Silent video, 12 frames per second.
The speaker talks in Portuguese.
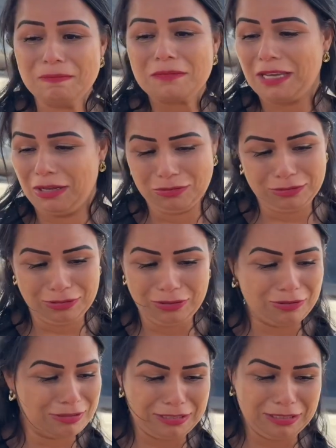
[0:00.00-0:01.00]
Eu não tô
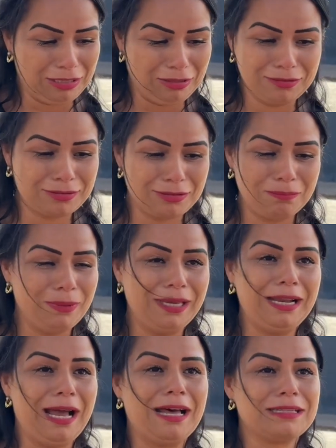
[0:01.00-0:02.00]
conseguindo
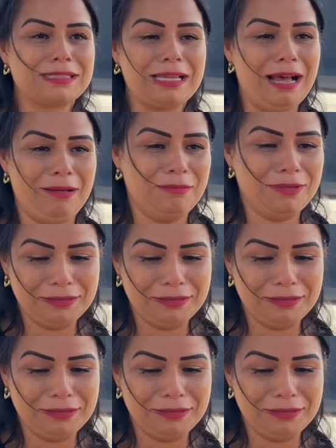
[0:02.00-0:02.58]
superar, sabe?